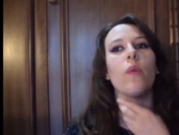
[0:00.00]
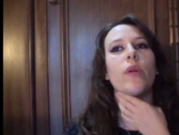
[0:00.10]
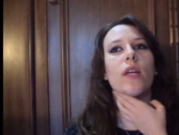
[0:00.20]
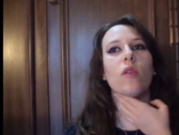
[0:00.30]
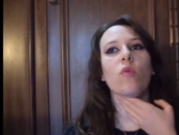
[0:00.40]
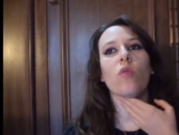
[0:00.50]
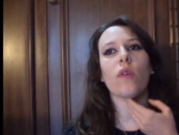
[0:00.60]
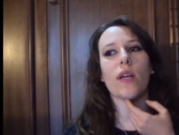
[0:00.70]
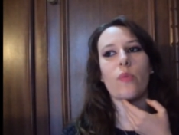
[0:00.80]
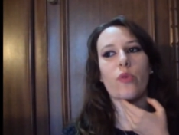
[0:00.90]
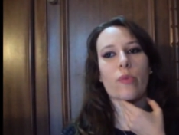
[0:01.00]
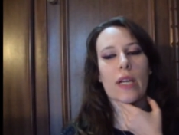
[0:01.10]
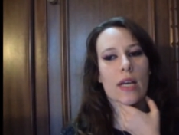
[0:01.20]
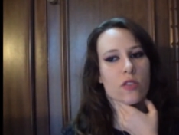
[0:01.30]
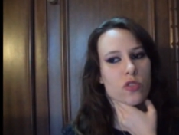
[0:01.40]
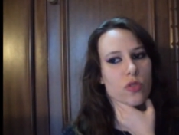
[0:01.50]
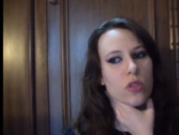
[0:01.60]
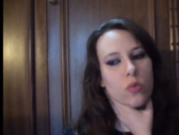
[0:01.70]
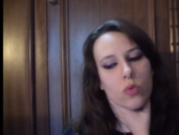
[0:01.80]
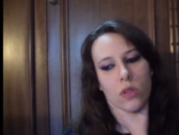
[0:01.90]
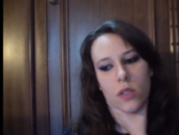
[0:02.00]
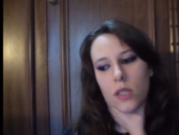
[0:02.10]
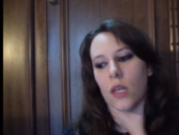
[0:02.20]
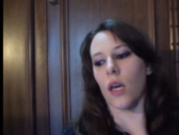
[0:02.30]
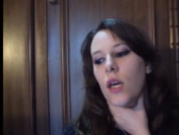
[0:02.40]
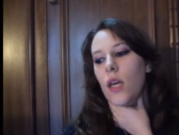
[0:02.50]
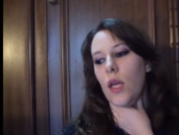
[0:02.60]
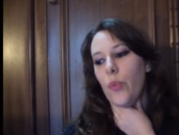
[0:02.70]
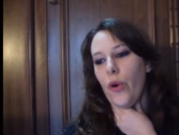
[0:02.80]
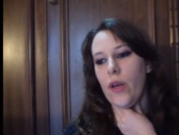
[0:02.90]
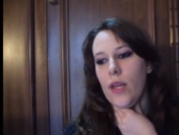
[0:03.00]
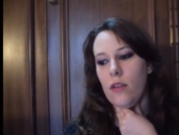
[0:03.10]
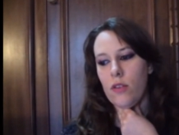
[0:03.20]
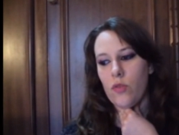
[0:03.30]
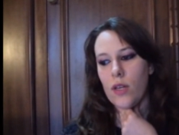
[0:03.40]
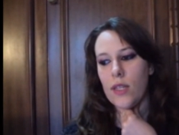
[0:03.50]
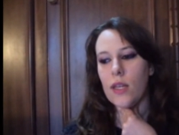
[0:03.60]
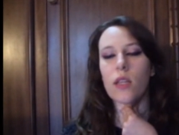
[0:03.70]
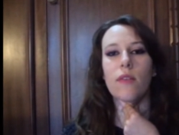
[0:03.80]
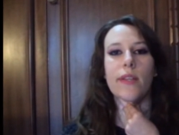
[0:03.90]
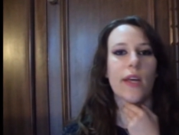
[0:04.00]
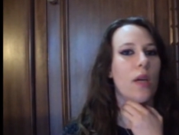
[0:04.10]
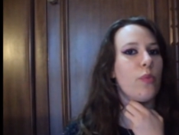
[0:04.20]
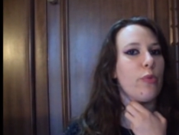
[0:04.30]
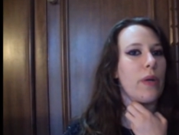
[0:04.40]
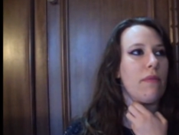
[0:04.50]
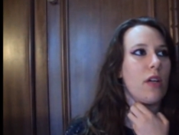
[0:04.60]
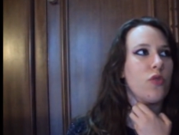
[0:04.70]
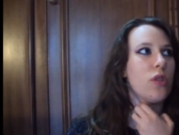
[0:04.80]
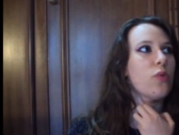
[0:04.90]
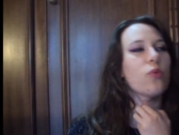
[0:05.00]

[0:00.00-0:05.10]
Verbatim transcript: Perché comunque era il più bell'angelo di tutti e poi è arrivato a cadere e diventare il più malvagio di